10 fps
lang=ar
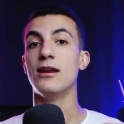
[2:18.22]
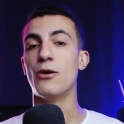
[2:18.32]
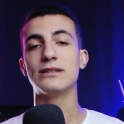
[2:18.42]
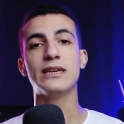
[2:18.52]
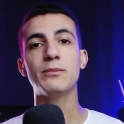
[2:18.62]

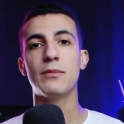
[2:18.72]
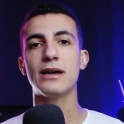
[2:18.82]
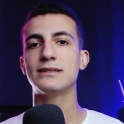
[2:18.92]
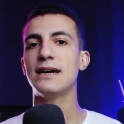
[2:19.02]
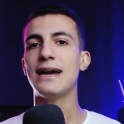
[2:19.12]
لو هتجيب
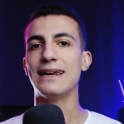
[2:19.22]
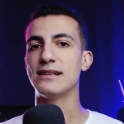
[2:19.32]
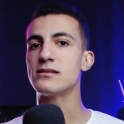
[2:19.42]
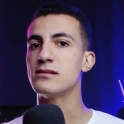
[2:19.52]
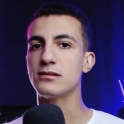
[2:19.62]
المايك ده على
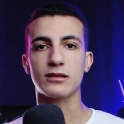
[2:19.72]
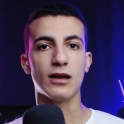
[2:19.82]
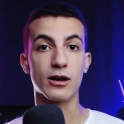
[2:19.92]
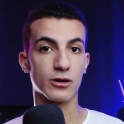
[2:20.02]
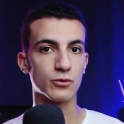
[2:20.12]
اساس ان انت
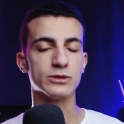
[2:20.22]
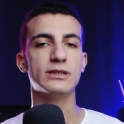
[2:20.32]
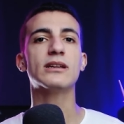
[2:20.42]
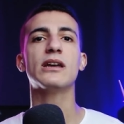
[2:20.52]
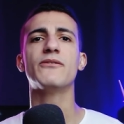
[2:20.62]
هتحركه
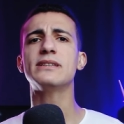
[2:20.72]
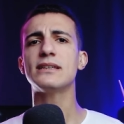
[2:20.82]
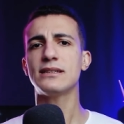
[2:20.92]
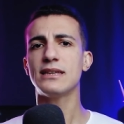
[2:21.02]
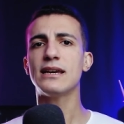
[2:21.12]
كتير فانت
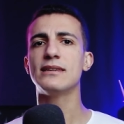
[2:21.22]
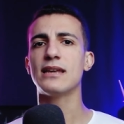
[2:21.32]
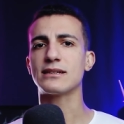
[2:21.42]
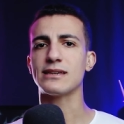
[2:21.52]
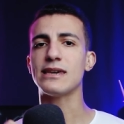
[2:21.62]
هتحتاج
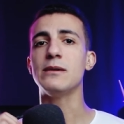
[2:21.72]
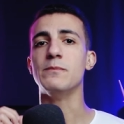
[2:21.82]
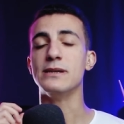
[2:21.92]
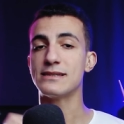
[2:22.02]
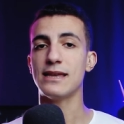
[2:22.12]
انك
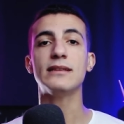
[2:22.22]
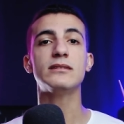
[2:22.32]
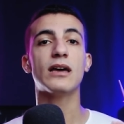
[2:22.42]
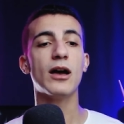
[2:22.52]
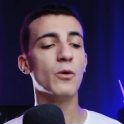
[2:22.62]
تجيب
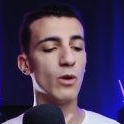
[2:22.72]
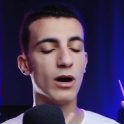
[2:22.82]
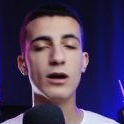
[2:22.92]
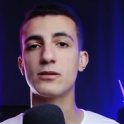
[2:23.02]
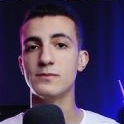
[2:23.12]
ستاند
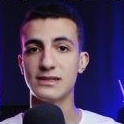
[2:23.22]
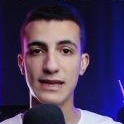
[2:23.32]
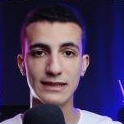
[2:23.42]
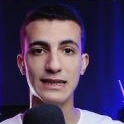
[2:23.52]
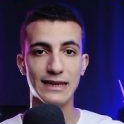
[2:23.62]
او ارم
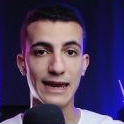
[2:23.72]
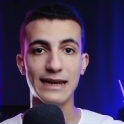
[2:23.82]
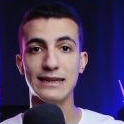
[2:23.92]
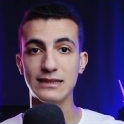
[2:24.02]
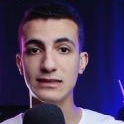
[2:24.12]
ستاند اللي هي
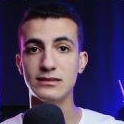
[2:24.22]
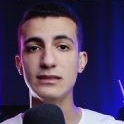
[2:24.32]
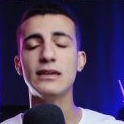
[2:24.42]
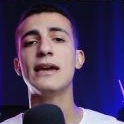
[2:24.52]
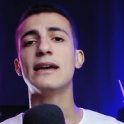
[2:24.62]
الايد
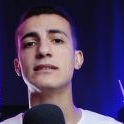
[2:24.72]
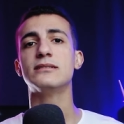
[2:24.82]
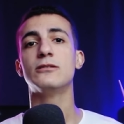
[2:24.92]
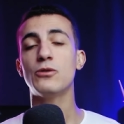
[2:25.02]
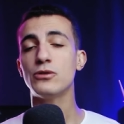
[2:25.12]
دي
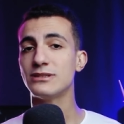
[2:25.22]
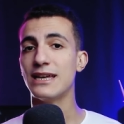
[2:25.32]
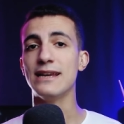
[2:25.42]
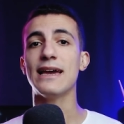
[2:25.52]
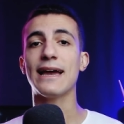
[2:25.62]
له
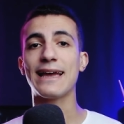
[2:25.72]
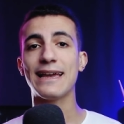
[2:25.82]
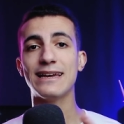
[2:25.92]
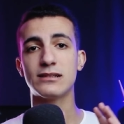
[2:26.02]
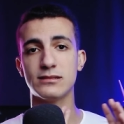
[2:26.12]
تانية
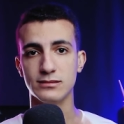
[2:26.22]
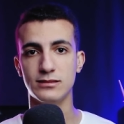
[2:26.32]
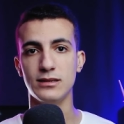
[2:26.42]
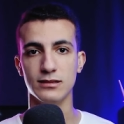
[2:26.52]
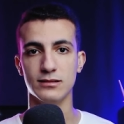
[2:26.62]
غير دي